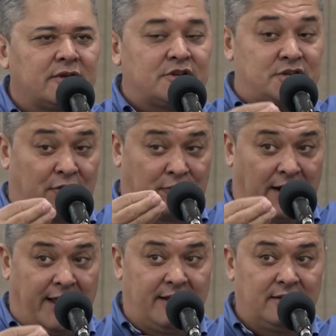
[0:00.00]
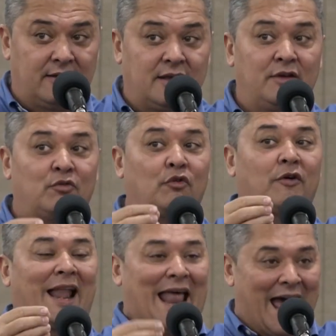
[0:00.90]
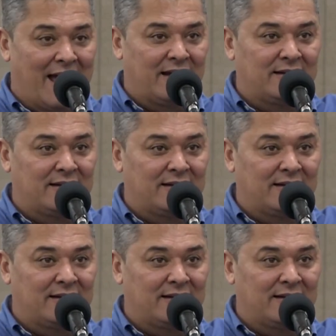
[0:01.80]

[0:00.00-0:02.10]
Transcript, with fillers: Já falei e vou falar.